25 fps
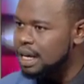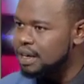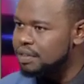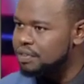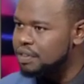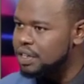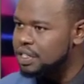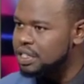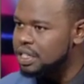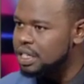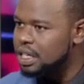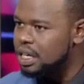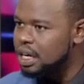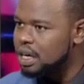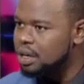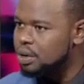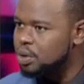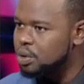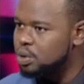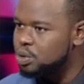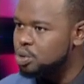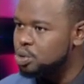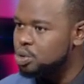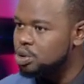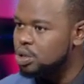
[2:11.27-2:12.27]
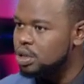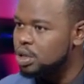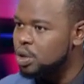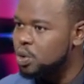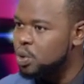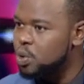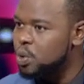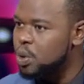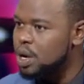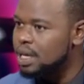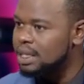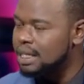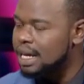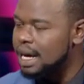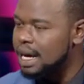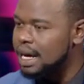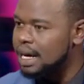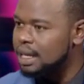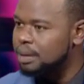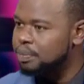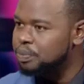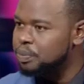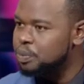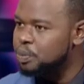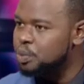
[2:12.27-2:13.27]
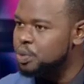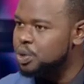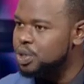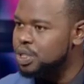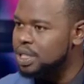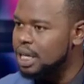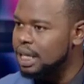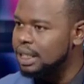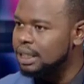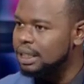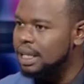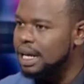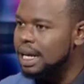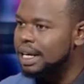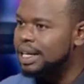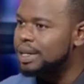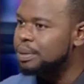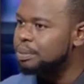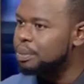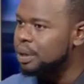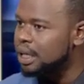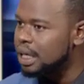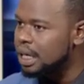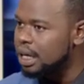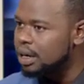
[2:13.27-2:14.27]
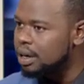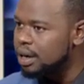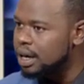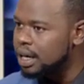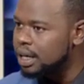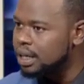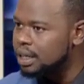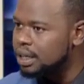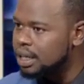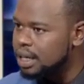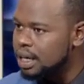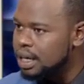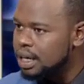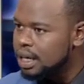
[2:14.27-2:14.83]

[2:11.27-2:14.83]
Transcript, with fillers: الفشقة خصوصا أن القوات كانت مستعدة لكن بقرار